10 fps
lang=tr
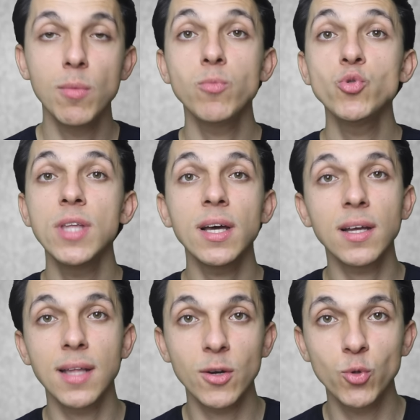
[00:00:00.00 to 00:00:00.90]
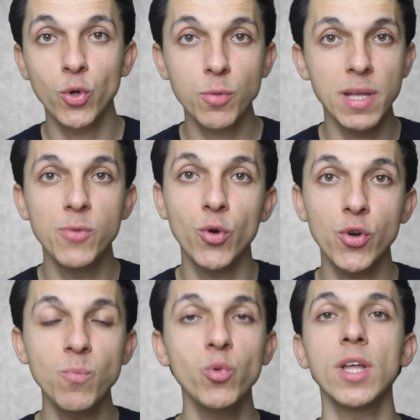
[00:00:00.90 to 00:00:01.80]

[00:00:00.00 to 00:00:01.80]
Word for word: Ama bu ne kadar doğru bilmiyorum.